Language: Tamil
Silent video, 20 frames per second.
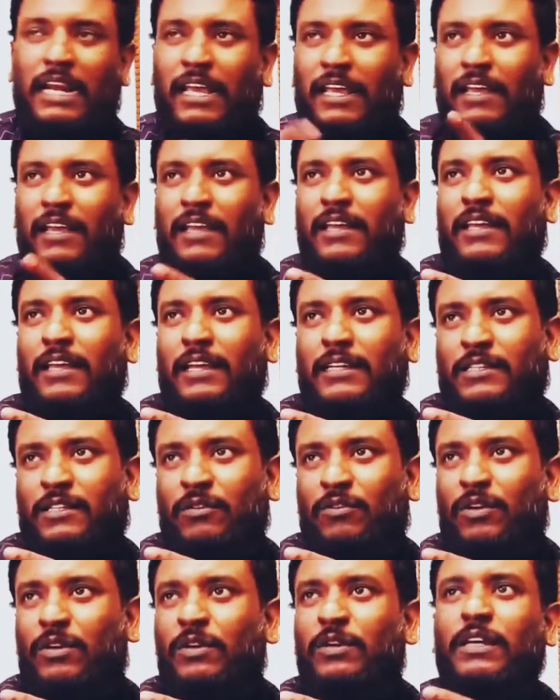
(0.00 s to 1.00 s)
நீலாம் என்
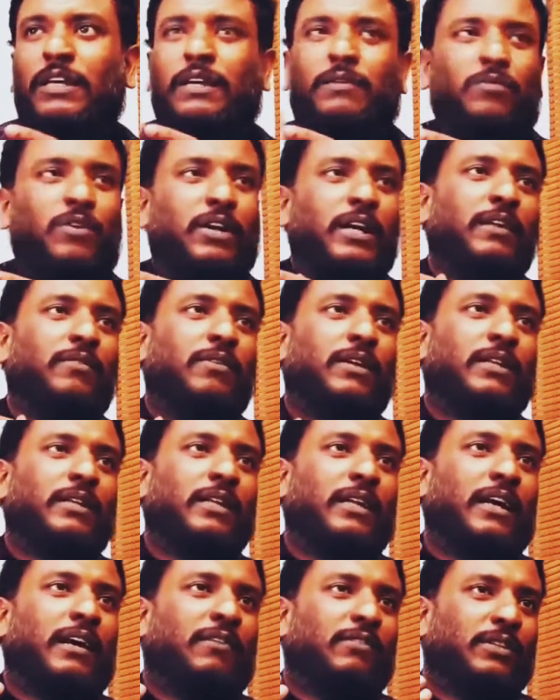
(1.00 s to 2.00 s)
எக்ஸ் ஒன்று என் முன்னாடி
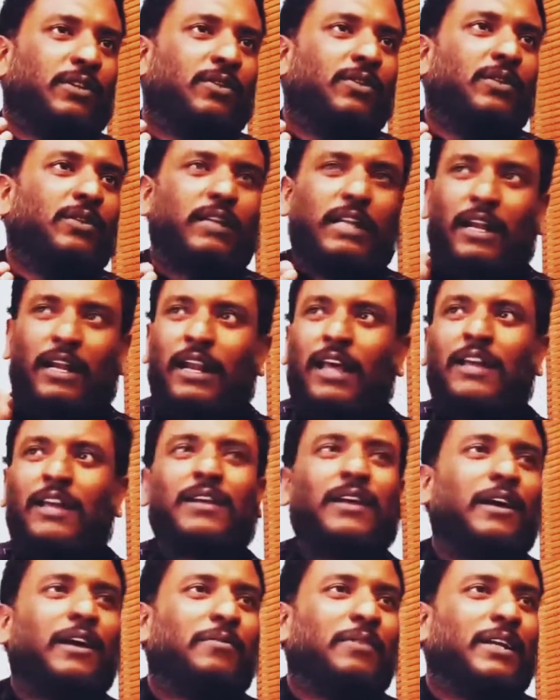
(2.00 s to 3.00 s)
வருதுன்னா அவள் சந்த்
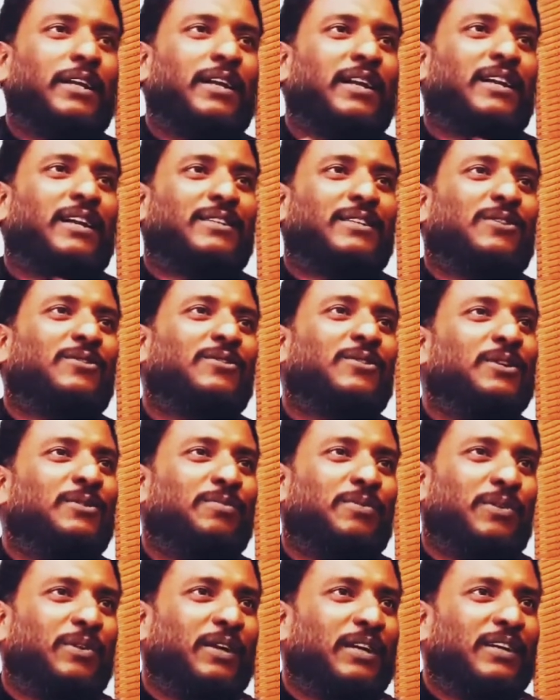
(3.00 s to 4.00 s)
நல்லா இருக்கா அப்படின்னா நான்
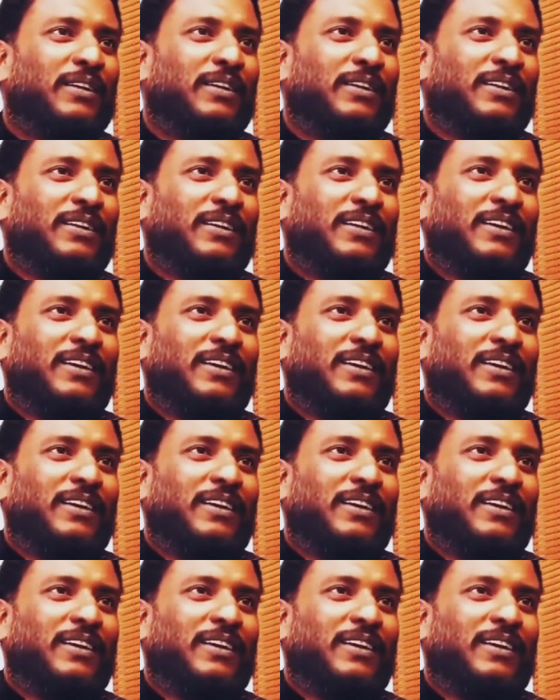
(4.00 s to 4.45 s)
சந்தோஷப்படுவேன்